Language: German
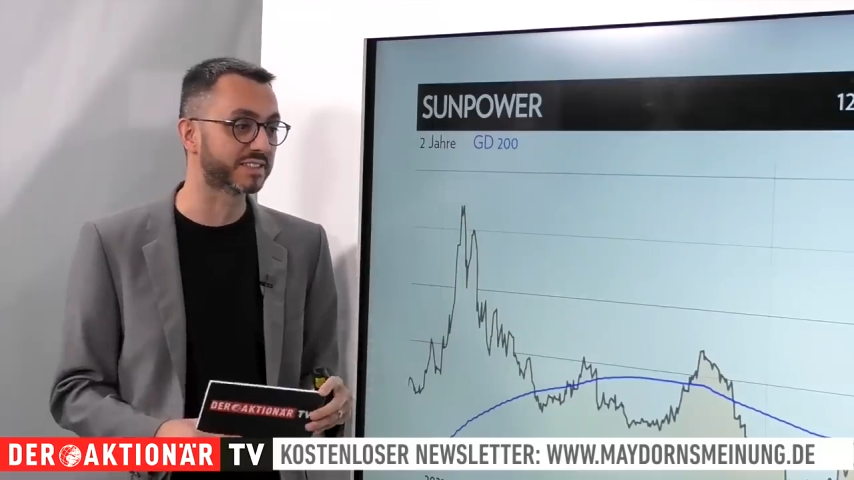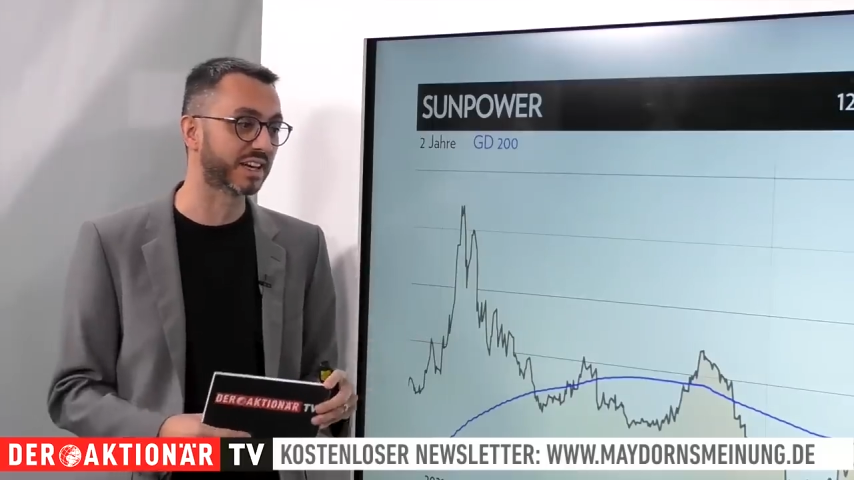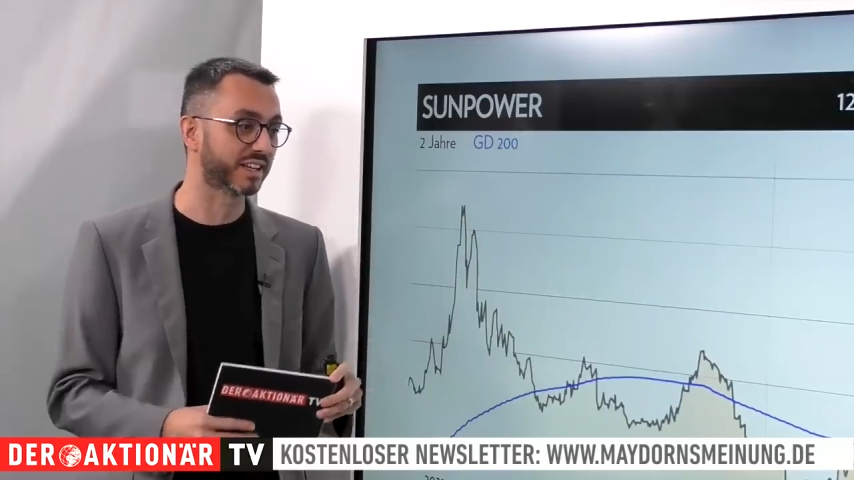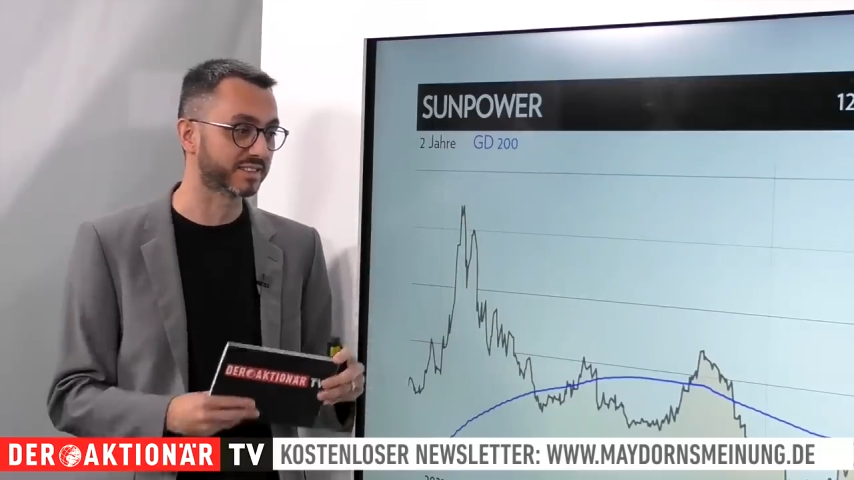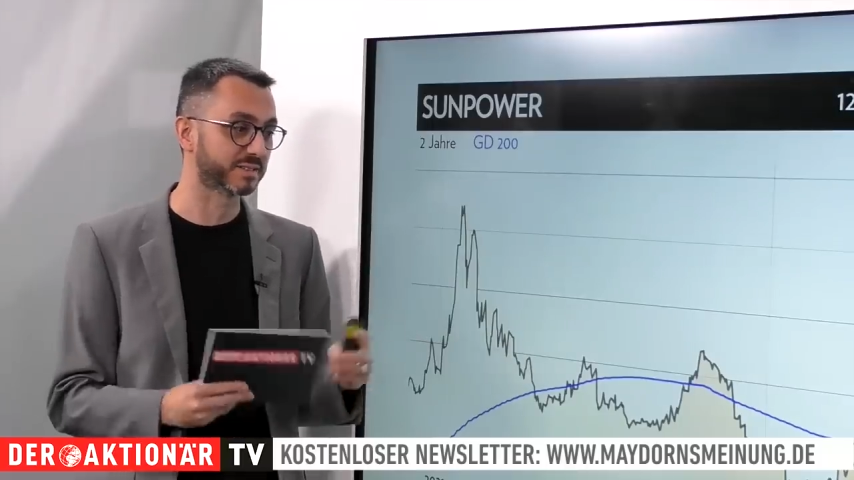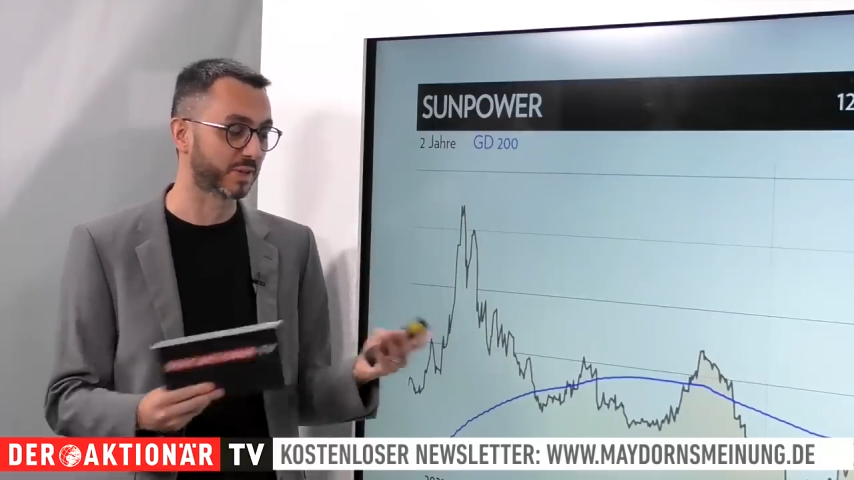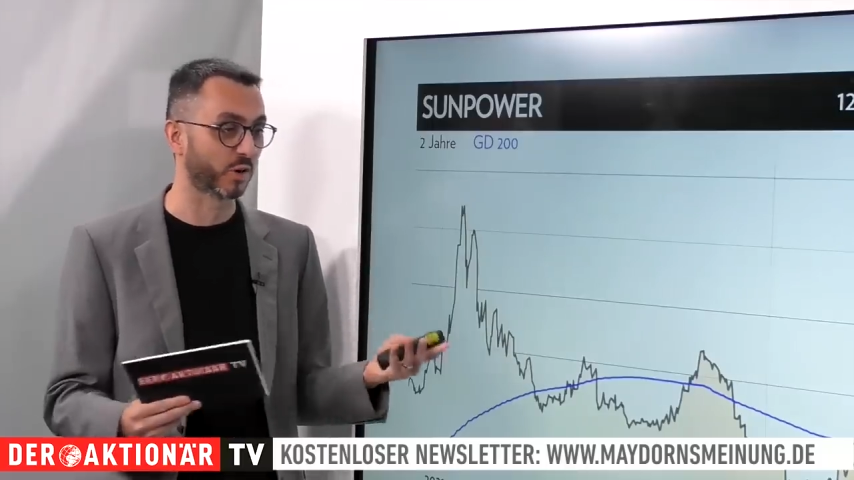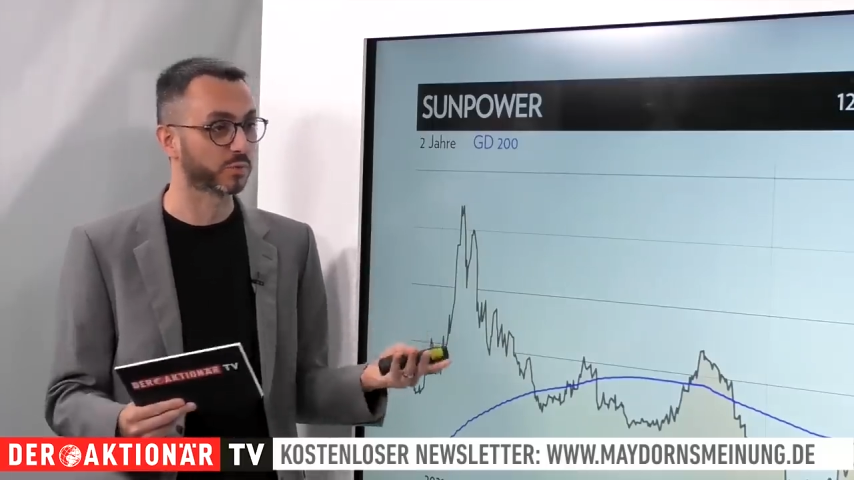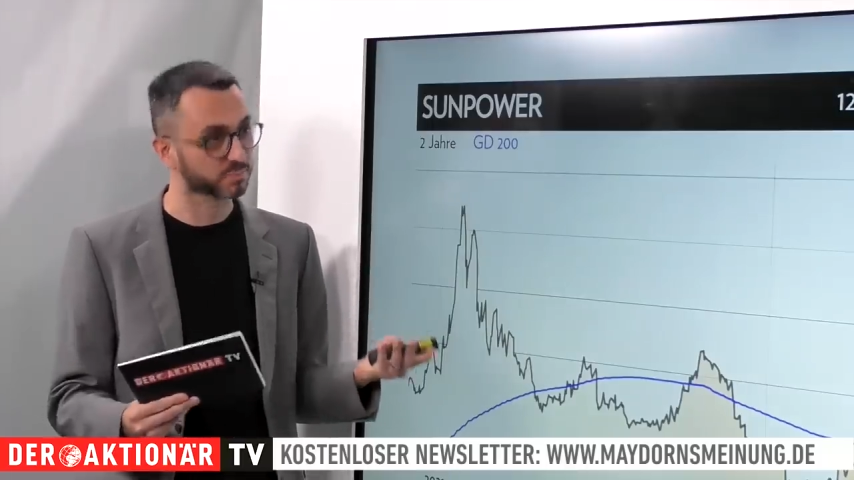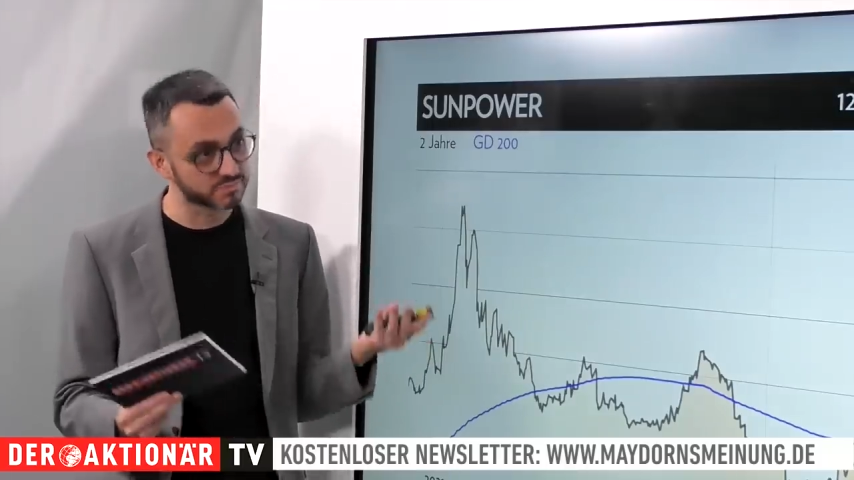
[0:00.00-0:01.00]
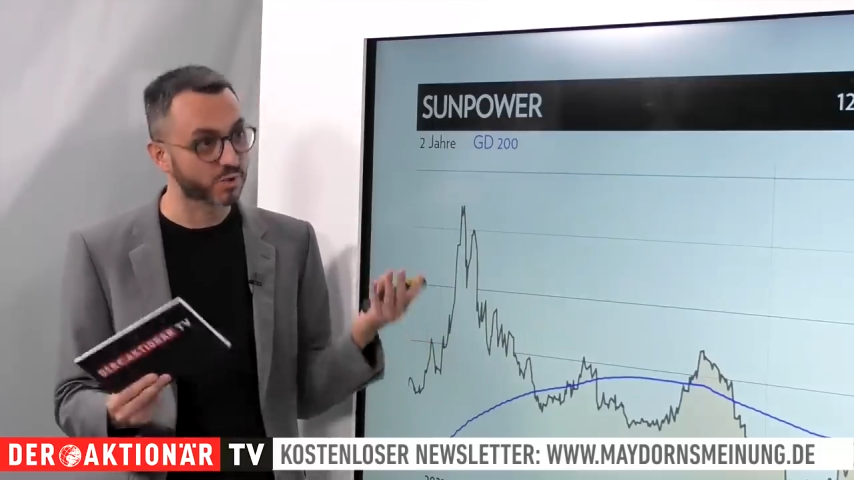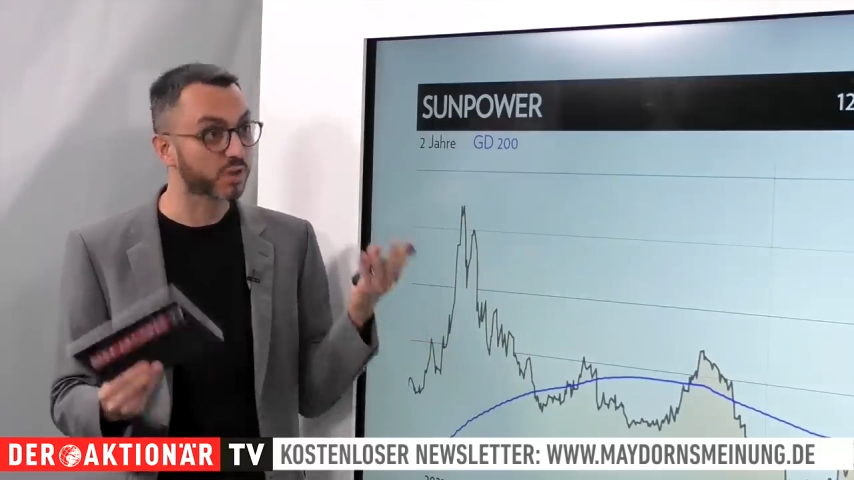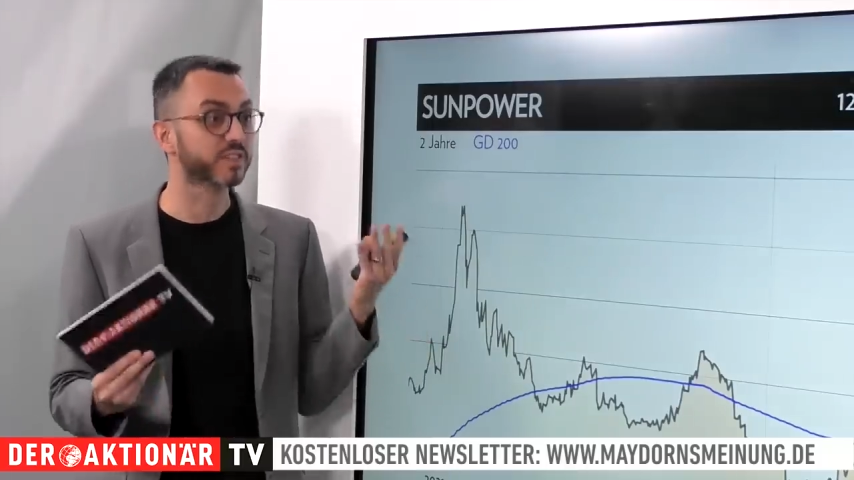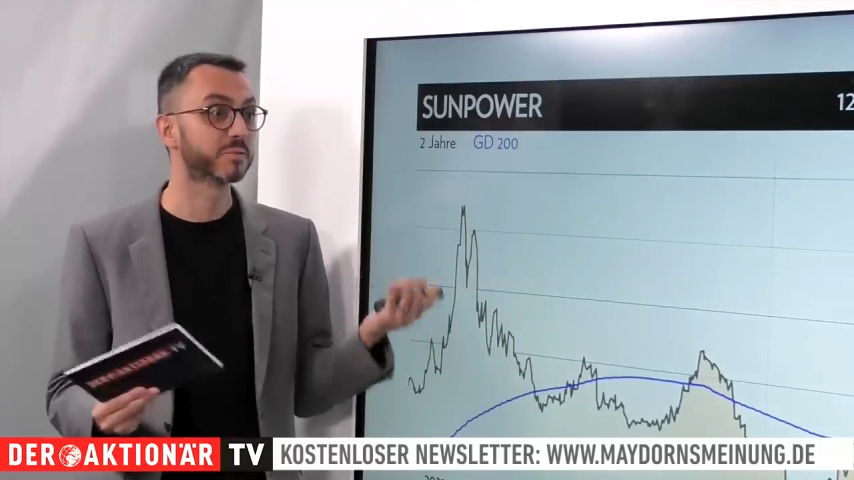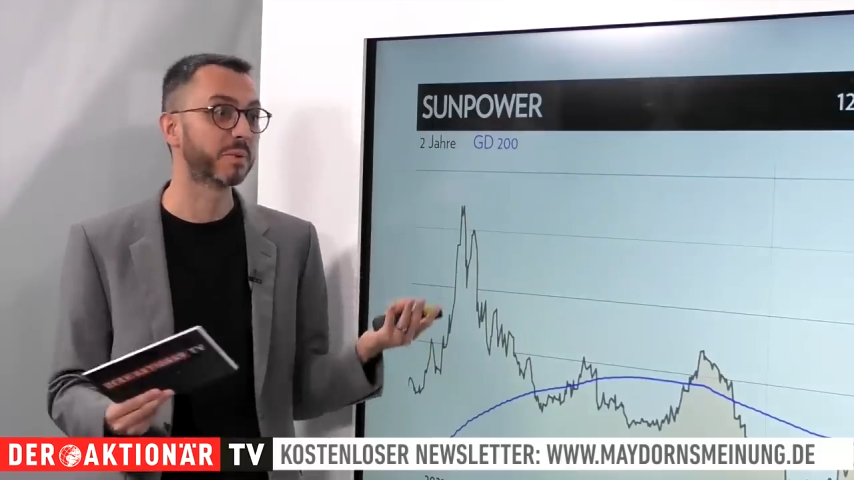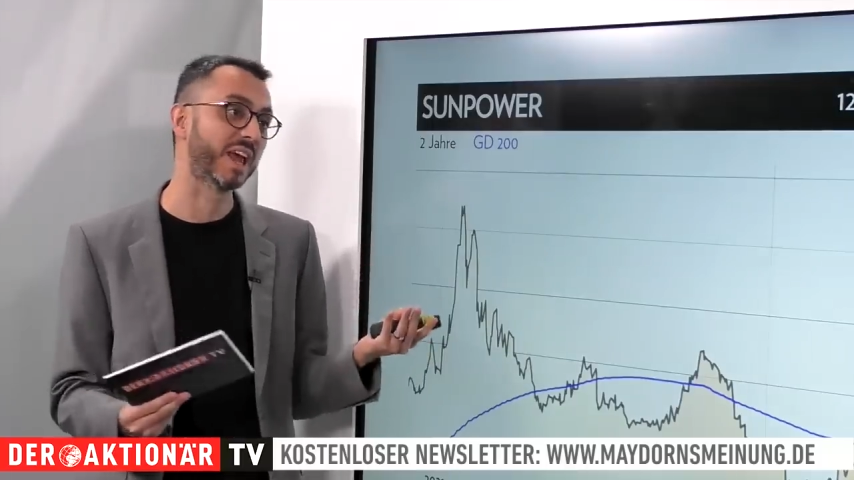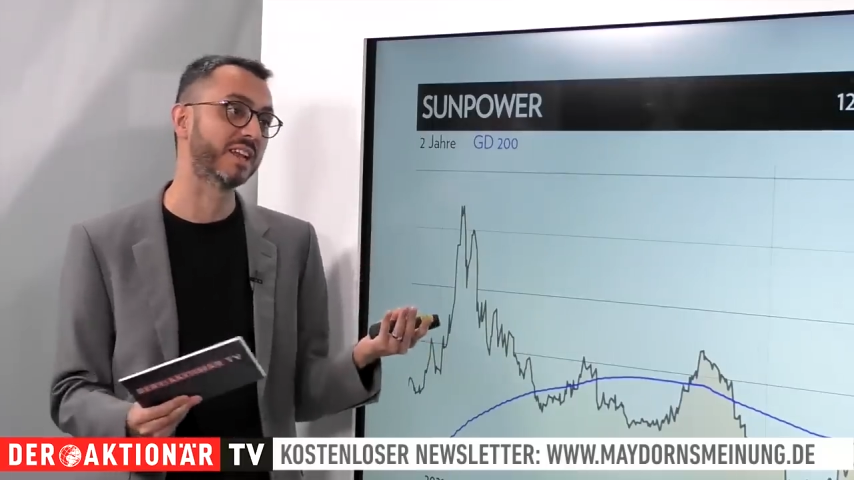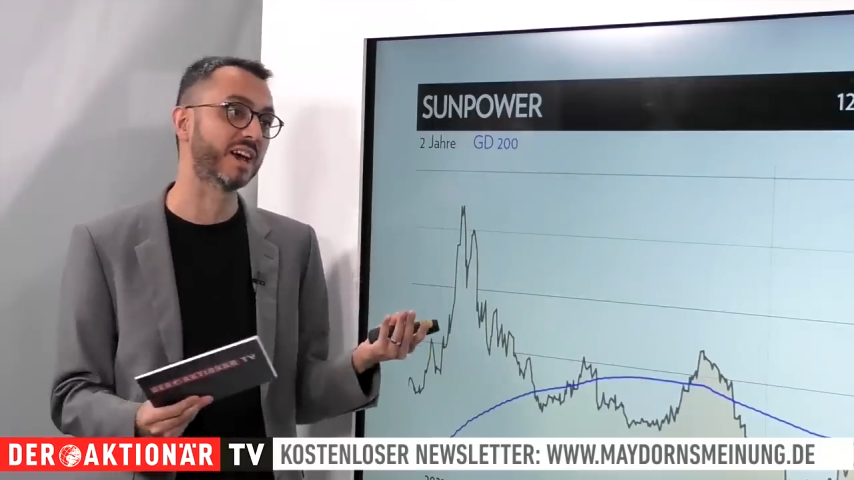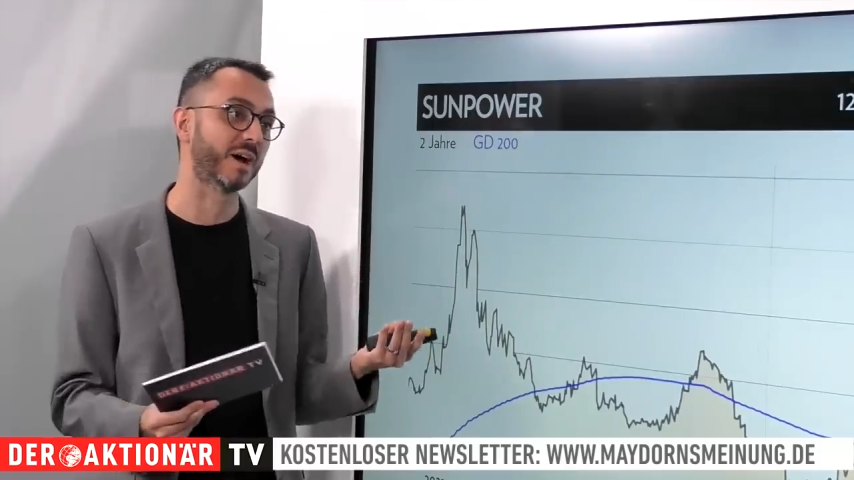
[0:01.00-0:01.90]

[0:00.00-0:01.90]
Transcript: Klar, sind immer noch, noch sind es Pläne,